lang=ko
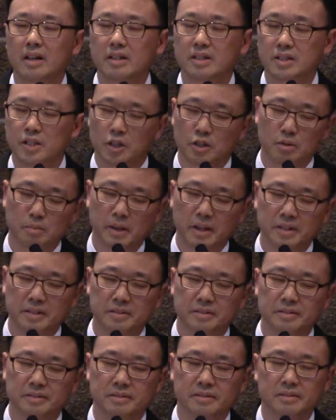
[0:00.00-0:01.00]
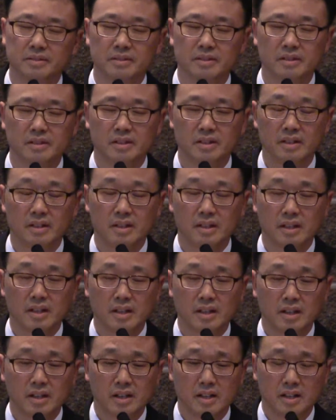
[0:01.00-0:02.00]
처음에는
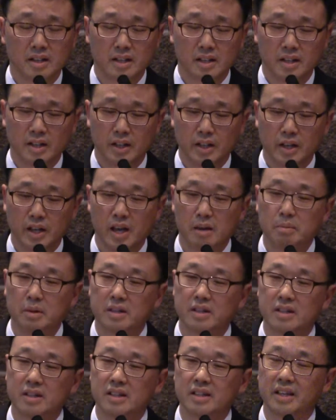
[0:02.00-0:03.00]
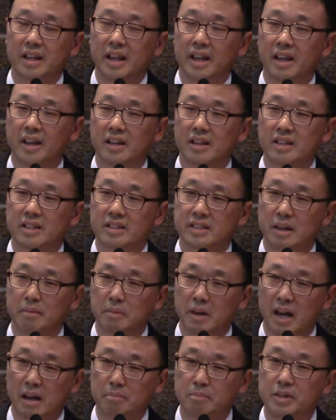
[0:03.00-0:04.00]
예배 드릴 때 참
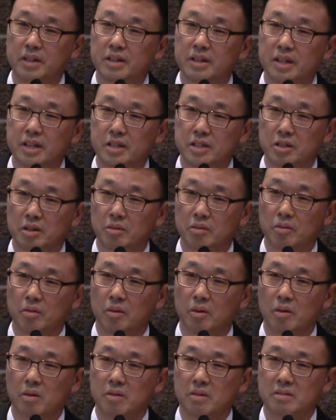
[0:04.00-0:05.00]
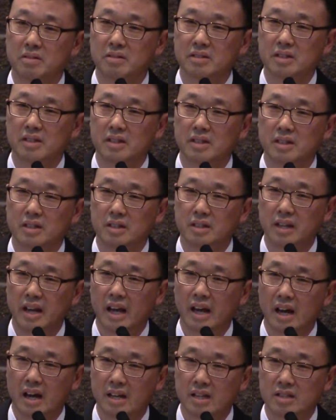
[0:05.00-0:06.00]
감격이 있었고
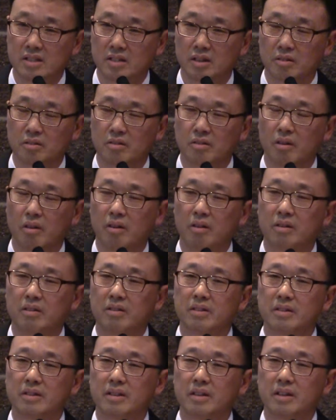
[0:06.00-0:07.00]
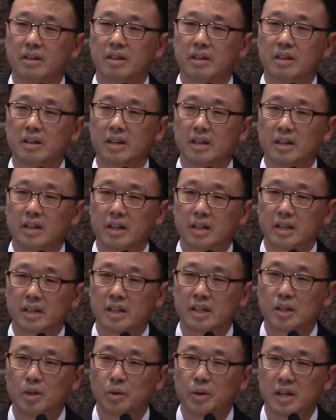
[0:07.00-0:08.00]
은혜가 있었고
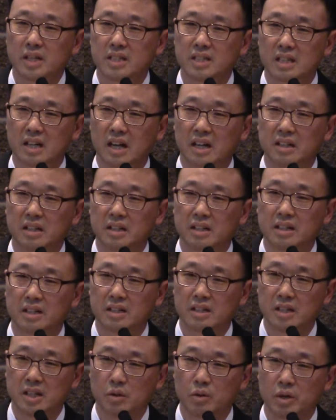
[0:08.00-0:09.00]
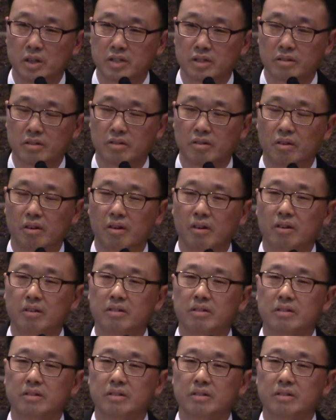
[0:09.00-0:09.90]
기도의 시간이 그리워졌고